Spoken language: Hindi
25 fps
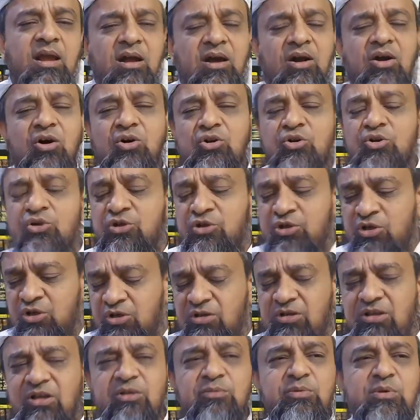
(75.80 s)
और
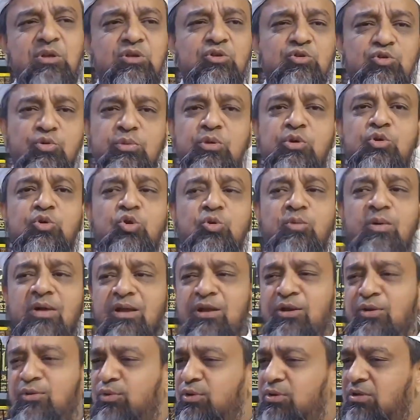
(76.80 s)
ये भी जो भी
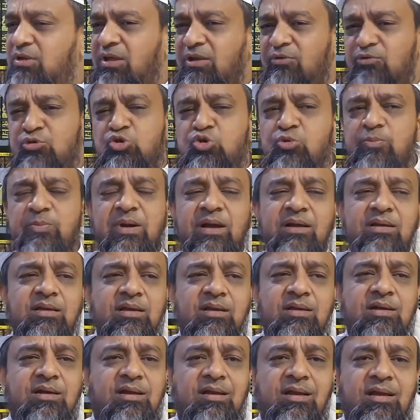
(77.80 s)
कुर्बानी होती है वो छुपा के
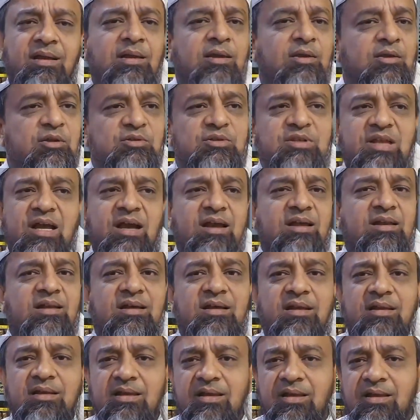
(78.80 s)
करें जाहिर
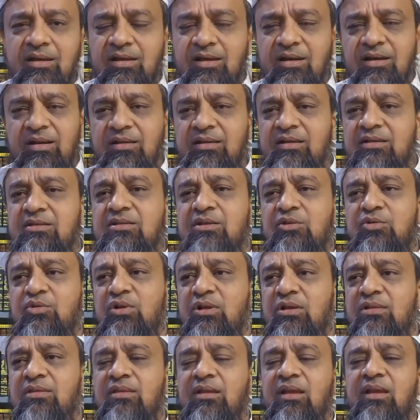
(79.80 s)
करके करने की
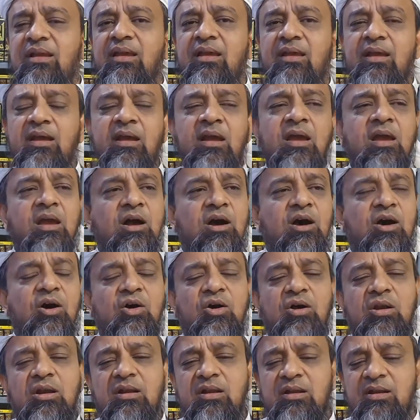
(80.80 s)
ज़रूरत नहीं है
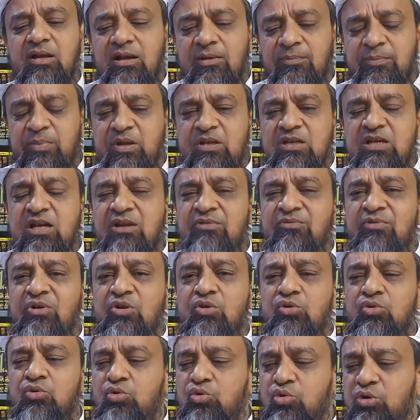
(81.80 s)
और अपने
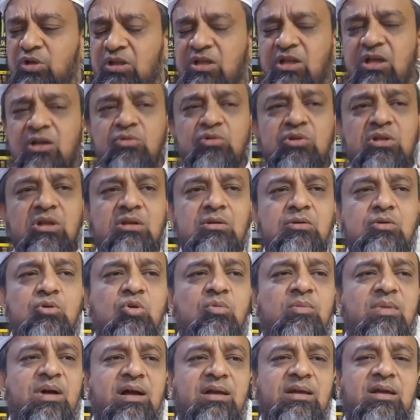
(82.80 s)
जानवरों को इधर उधर
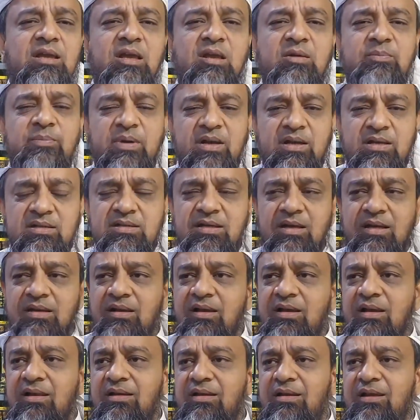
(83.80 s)
घुमा के परेशान
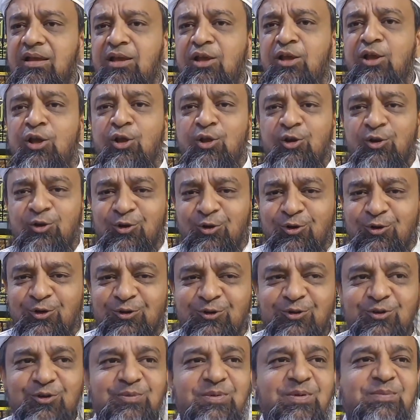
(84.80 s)
करके लोगों
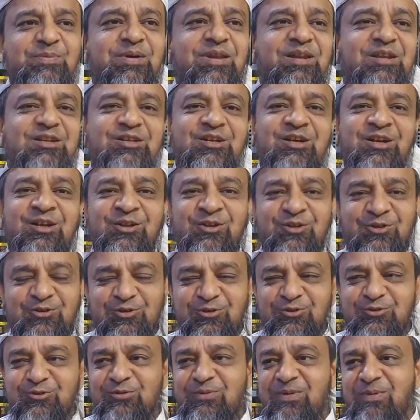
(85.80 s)
को भी परेशान और
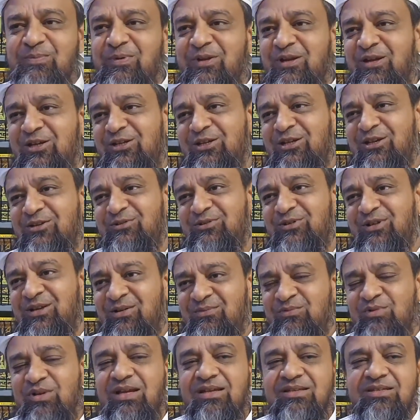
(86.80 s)
ख़ुद को भी परेशान होना
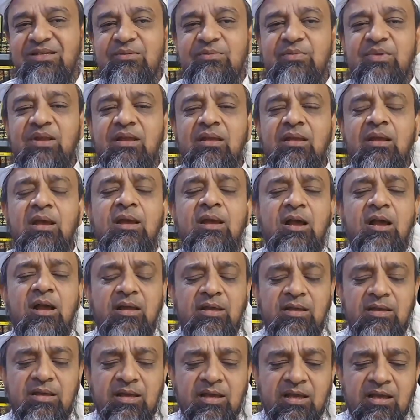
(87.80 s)
मुनासिब नहीं
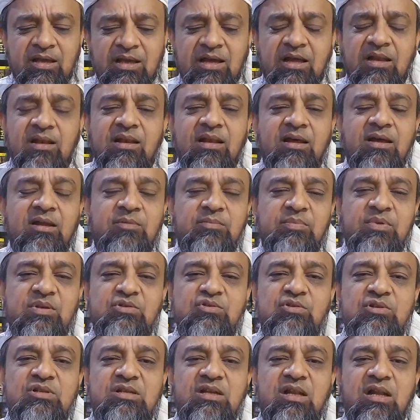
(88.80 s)
ये अल्लाह
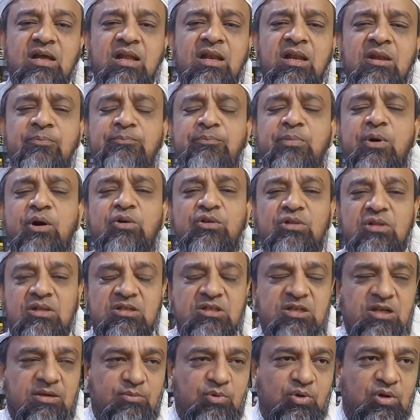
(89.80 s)
रब्ज़ुलजलाल ने बहुत
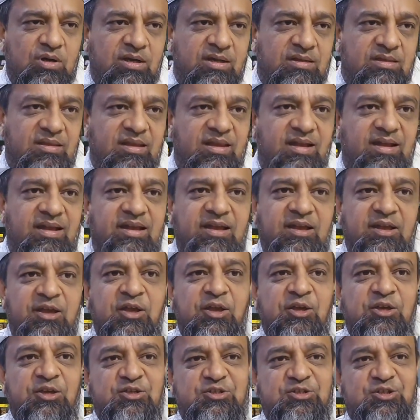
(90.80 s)
अच्छा मौका दिया है
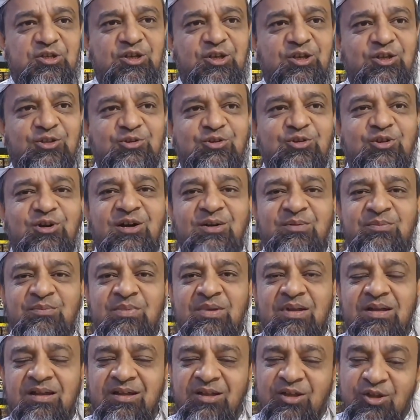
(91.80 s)
इस ईद को हम
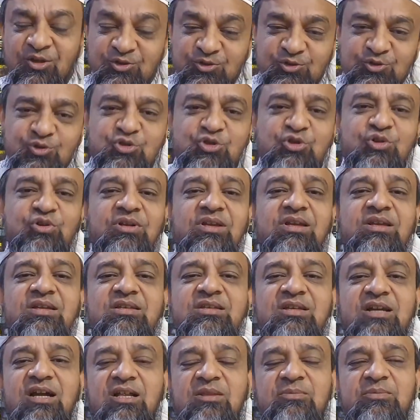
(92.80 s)
दूसरों के
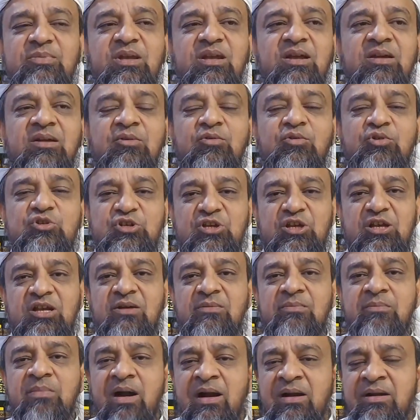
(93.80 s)
साथ भी
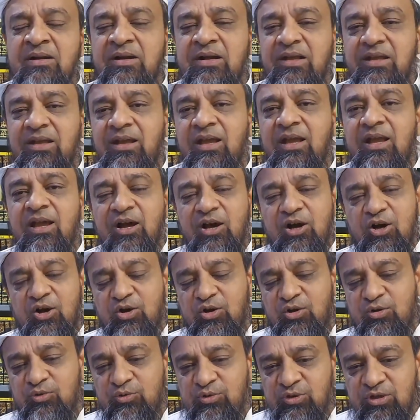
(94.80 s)
खुशियाँ बांटें
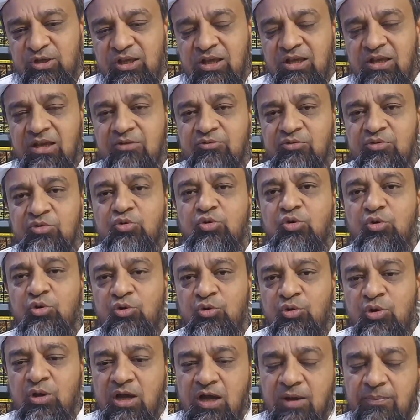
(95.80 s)
और उनकी उनको
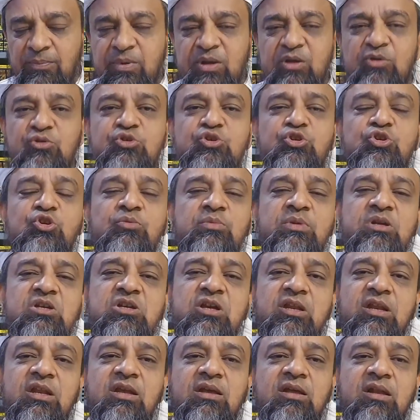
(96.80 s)
अपनी खुशियों में
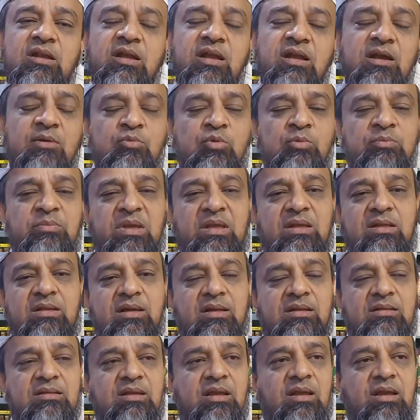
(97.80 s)
शरीक रहें हम उम्मीद
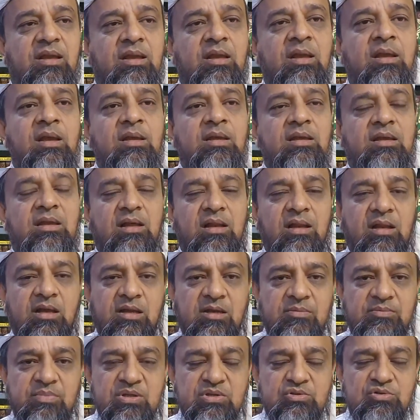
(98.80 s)
करते हैं कि अल्लाह
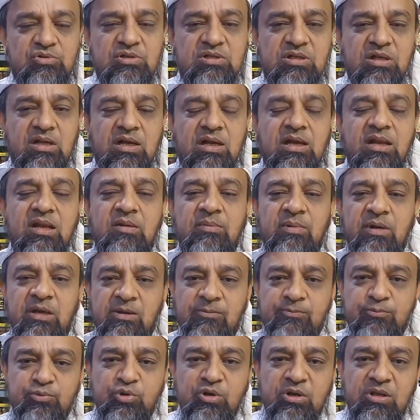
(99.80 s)
रबाल हमारी
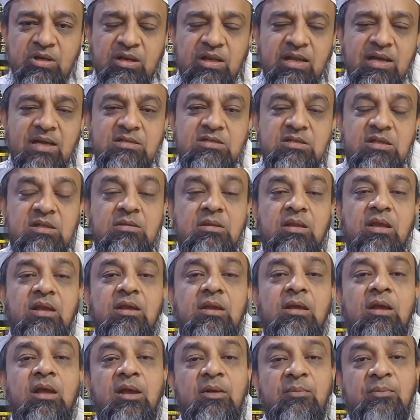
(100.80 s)
पूरी रियासत
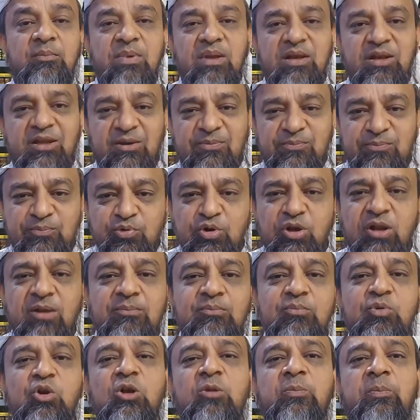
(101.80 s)
नहीं बल्कि पूरे
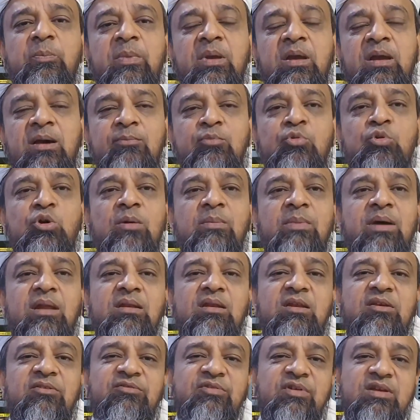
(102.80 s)
मुल्क में अमन अमान
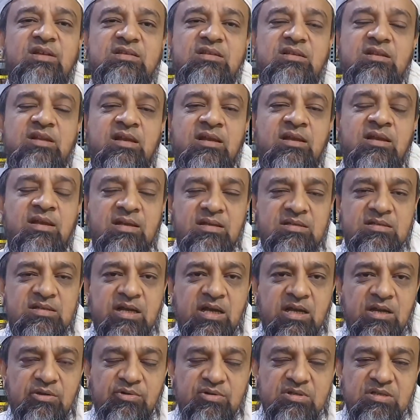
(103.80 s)
के फ़ैसले
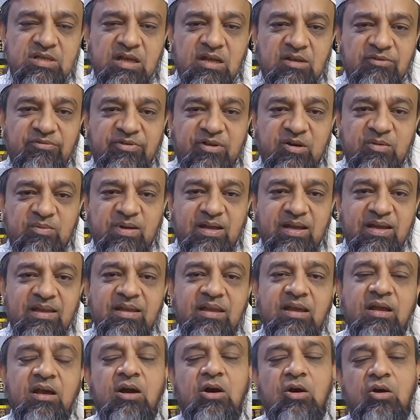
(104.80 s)
जारी व सारी
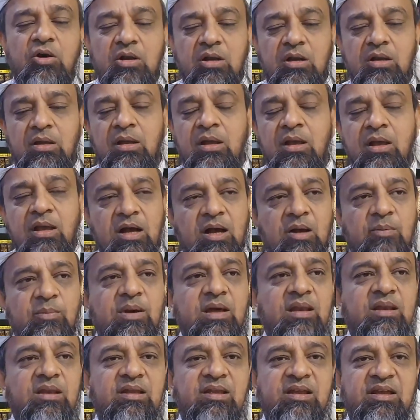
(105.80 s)
फरमाएँगे और
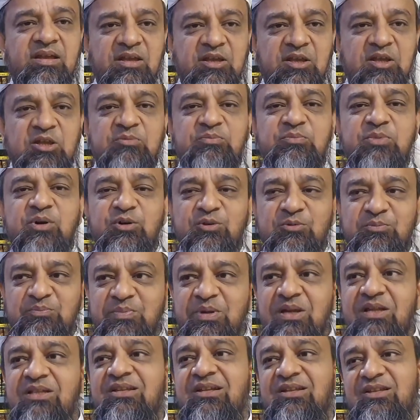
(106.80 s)
हमारी ये ईद बहुत
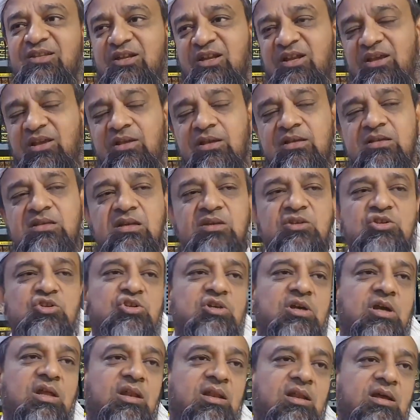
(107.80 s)
बेहतर तरीके से इन
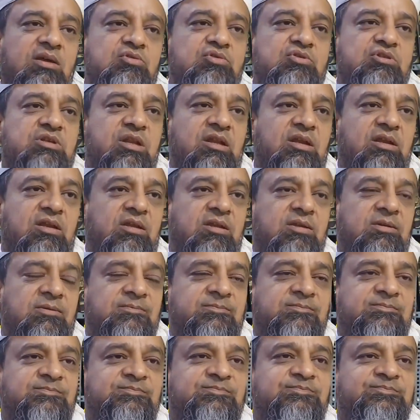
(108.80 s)
गुजरेगी जो
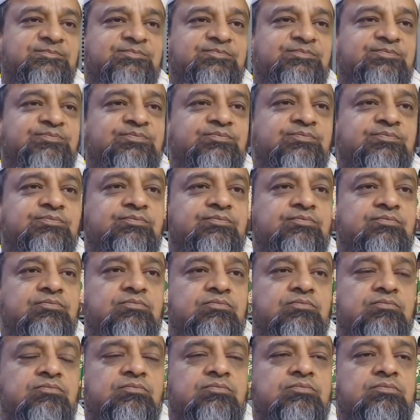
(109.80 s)
लोग कुर्बानी देना
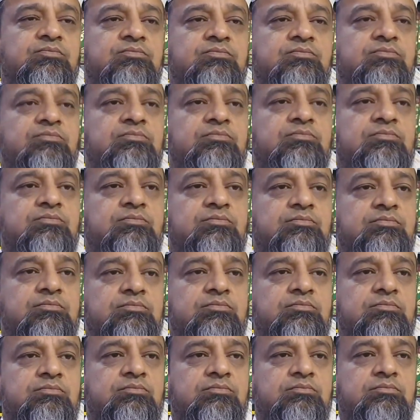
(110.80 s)
चाहते हैं वो बाल और
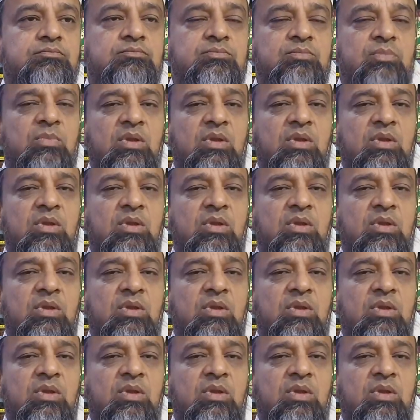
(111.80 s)
नाखून ना कटें